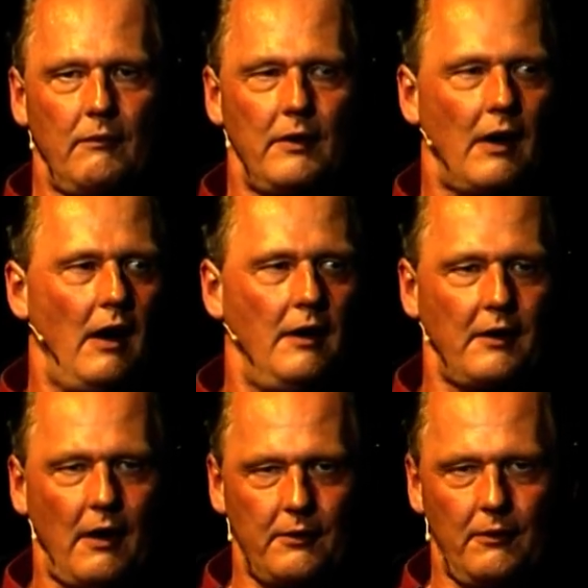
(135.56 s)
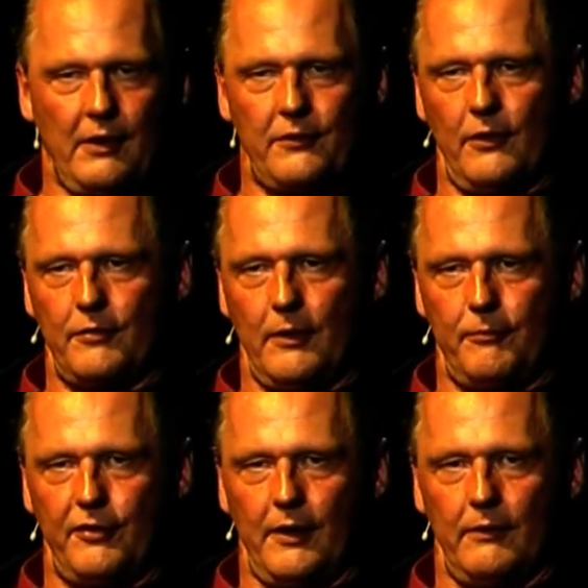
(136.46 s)
Die Alte hat doch nichts auf der
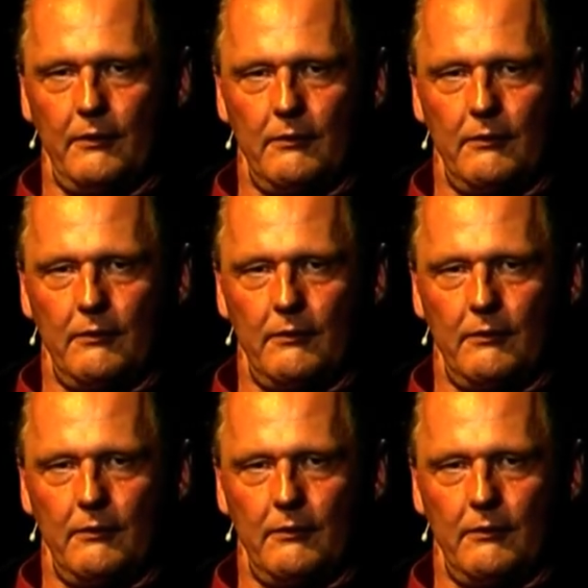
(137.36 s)
Pfanne.